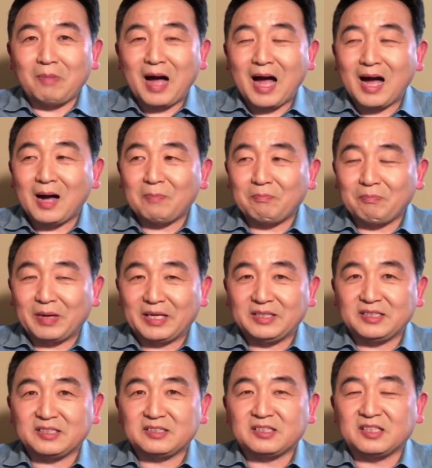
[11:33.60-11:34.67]
把北
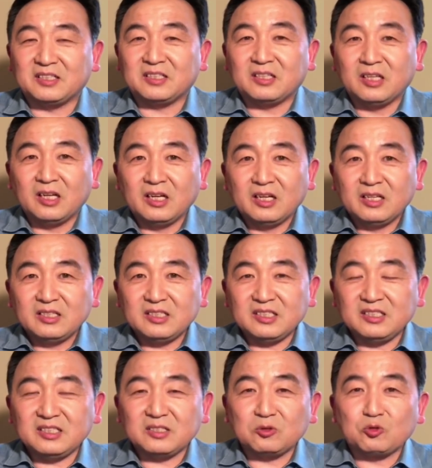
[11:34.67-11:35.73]
京城
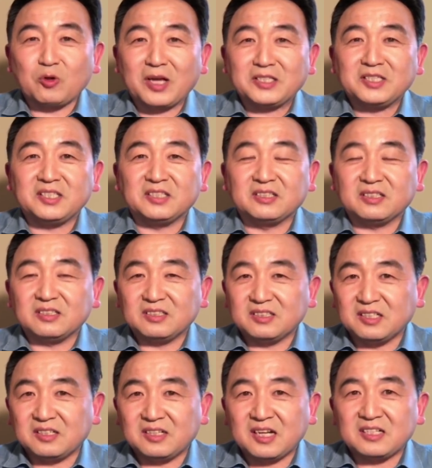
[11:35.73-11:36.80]
进行转型，
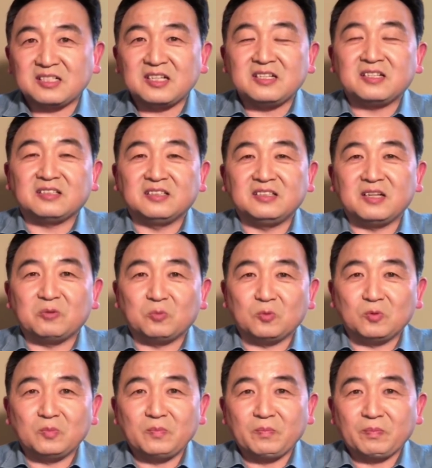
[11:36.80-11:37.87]
这是他身上的任务。
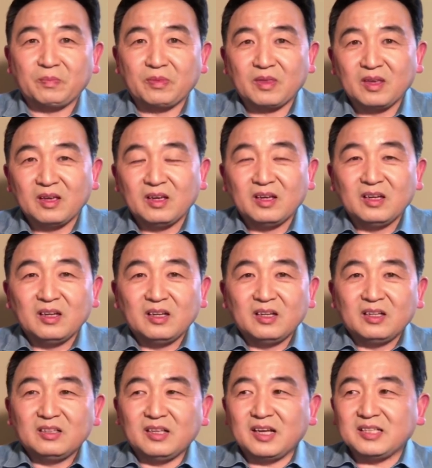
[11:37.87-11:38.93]

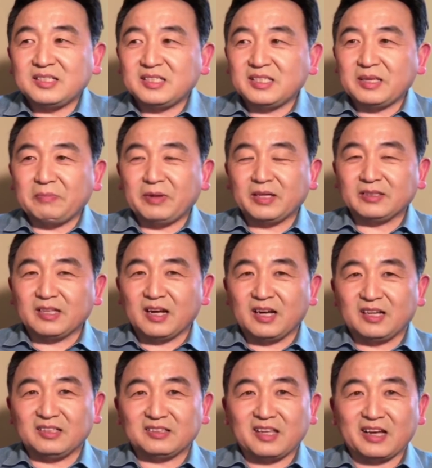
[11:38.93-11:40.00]
那习近平
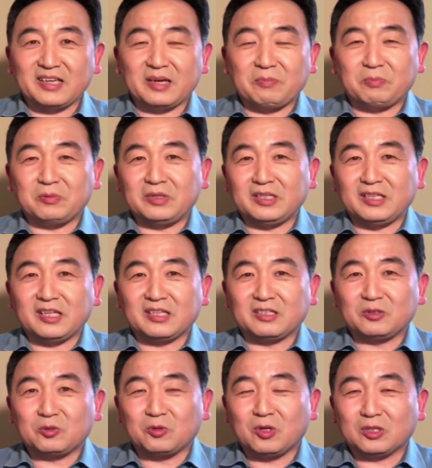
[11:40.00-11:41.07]
呢？他也不一
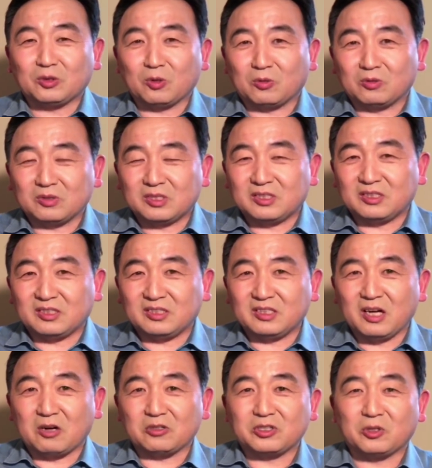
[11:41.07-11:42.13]
定说懂，这
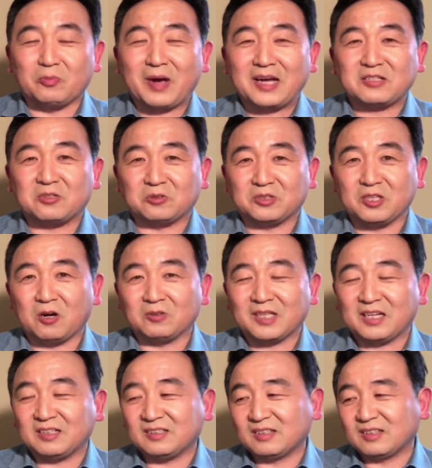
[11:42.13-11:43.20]
要手把手教他。